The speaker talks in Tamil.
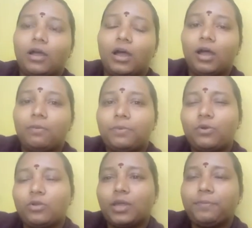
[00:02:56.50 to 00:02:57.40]

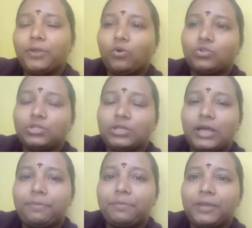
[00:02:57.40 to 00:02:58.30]
அப்புறம் எப்படியோ கொஞ்சம் நான்
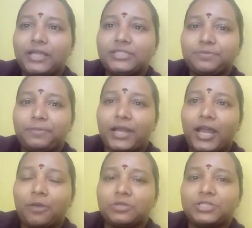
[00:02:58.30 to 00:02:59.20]
அப்படி இப்படியே அட்ஜஸ்ட் பண்ண
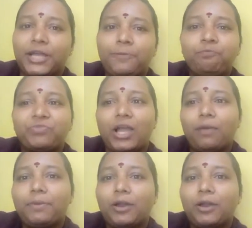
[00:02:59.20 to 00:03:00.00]
ஆரம்பிச்சிட்டேன் அப்புறம்